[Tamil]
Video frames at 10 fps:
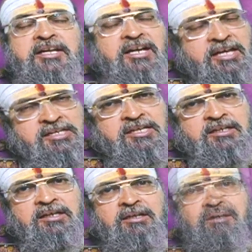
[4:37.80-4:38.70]

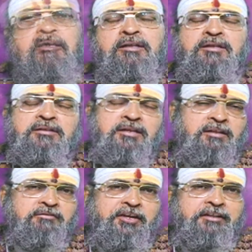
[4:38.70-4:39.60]
இளைஞர்கள் இந்த
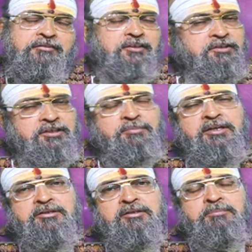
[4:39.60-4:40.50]
தினத்தை
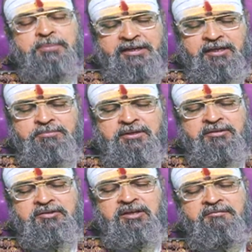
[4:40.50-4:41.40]
திட்டமிட்டு
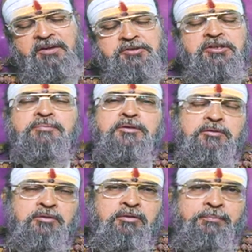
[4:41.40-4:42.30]
பயன்படுத்தி வெற்றி
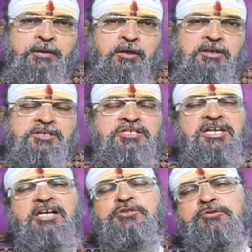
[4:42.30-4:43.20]
பெறுங்கோ
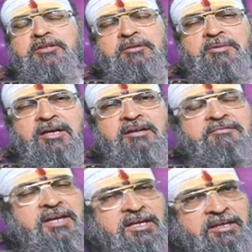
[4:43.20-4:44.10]
சாஸ்வதமான
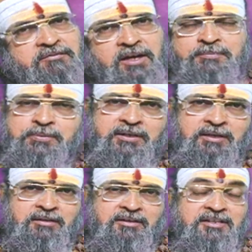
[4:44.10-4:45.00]
வேலை
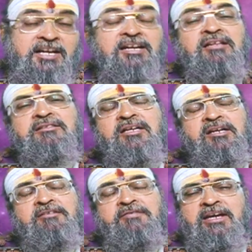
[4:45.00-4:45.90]
வாய்ப்புகள் நிரந்தர
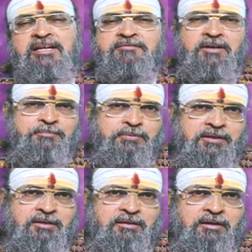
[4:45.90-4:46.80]
வேலை
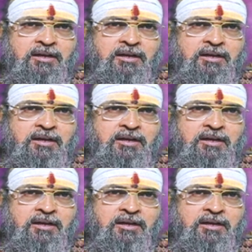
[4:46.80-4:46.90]
வாய்ப்புகள்